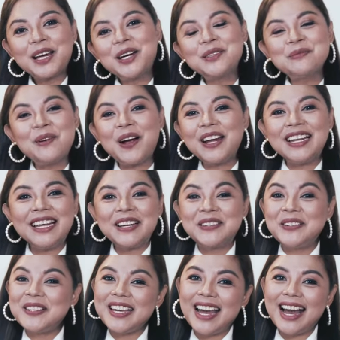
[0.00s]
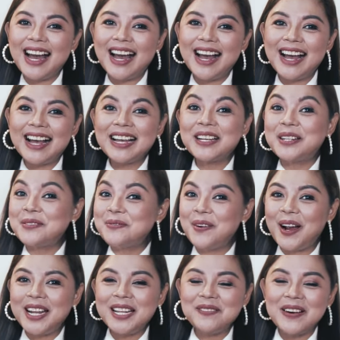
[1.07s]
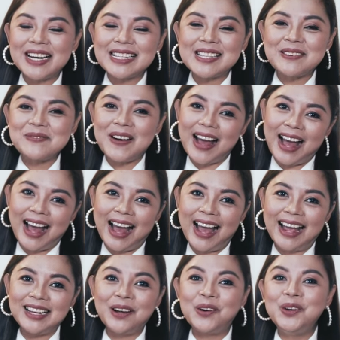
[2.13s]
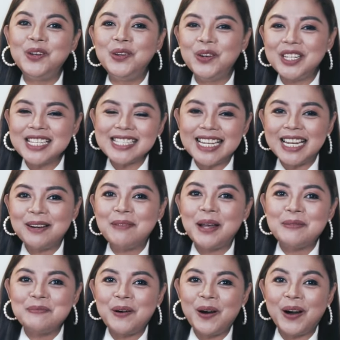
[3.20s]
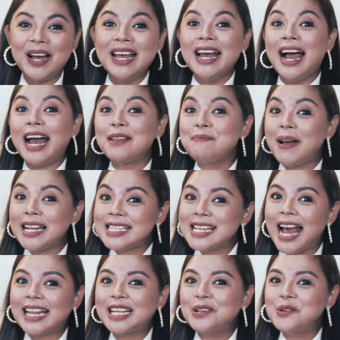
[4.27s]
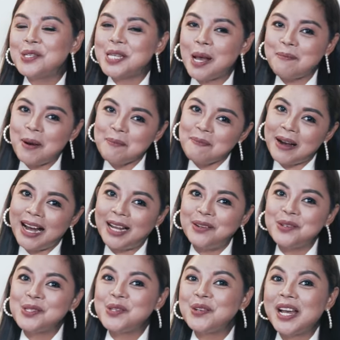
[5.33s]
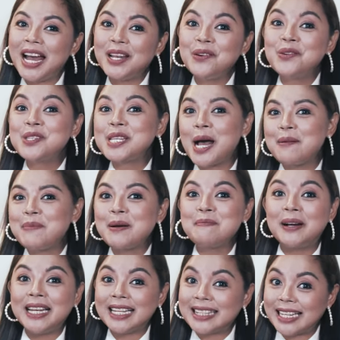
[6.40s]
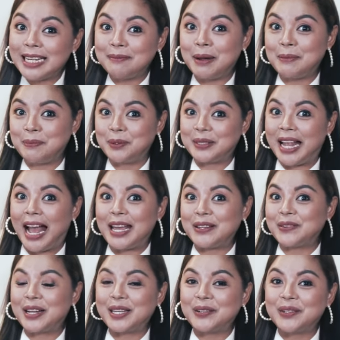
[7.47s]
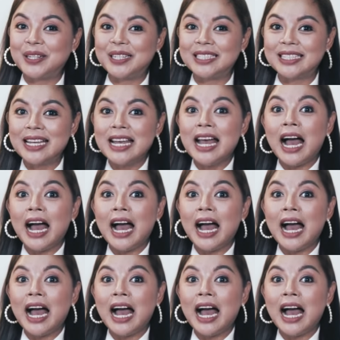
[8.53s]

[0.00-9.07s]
Good morning, Kuya! Good morning, makasambahay! Naku, lunis na naman po! At para sa ating usapang pangkalusugan, usapang balat na naman po tayo ngayon.